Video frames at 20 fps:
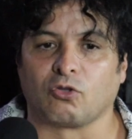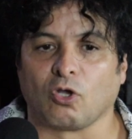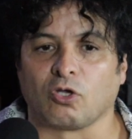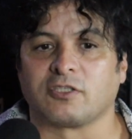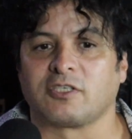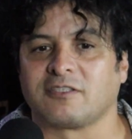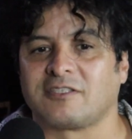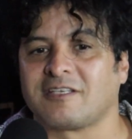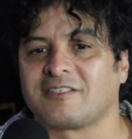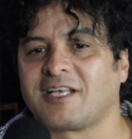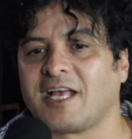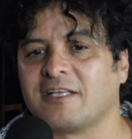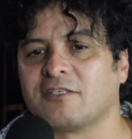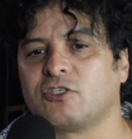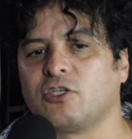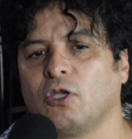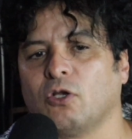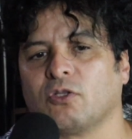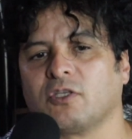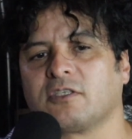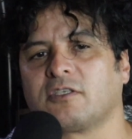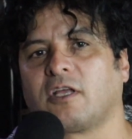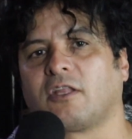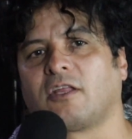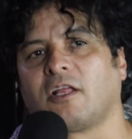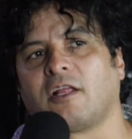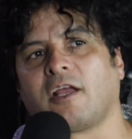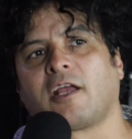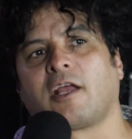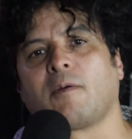todas esas canciones que
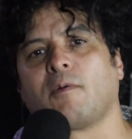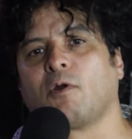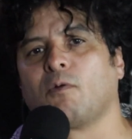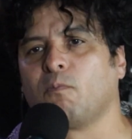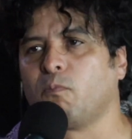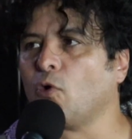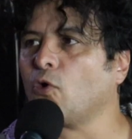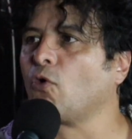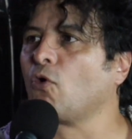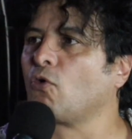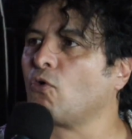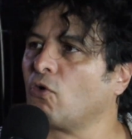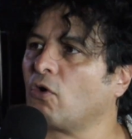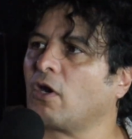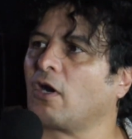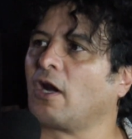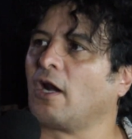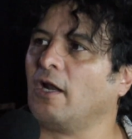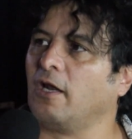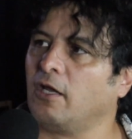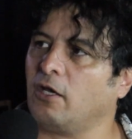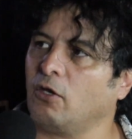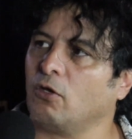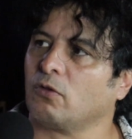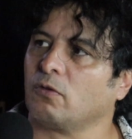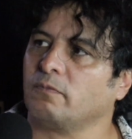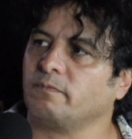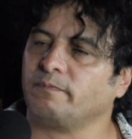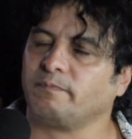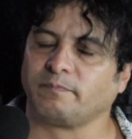tenían que ver un poco con
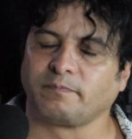religión.